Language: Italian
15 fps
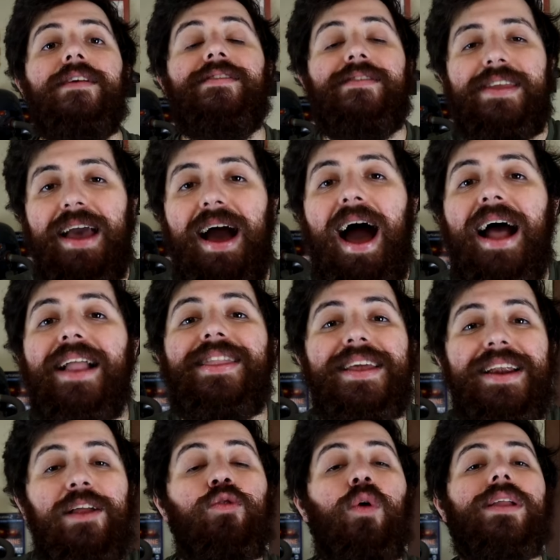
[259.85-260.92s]
stia
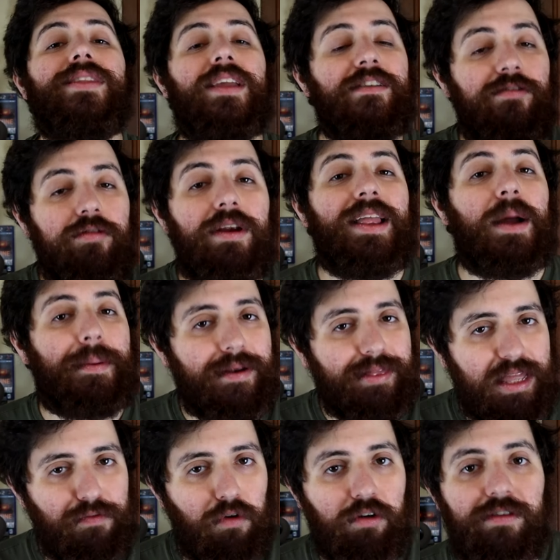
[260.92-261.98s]
attirando attenzione da
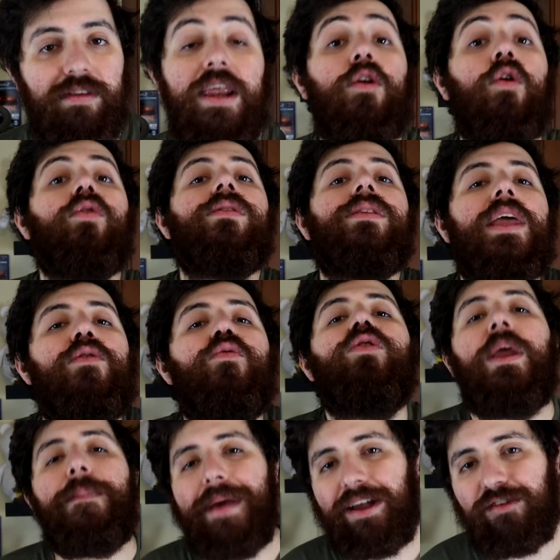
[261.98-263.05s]
parte vostra, i
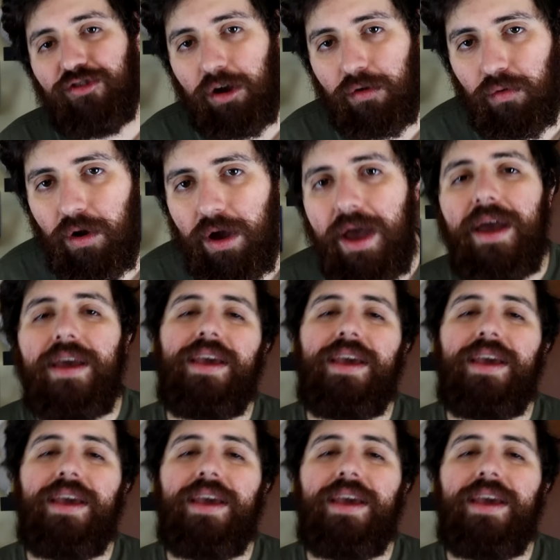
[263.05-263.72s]
contenuti piacciono.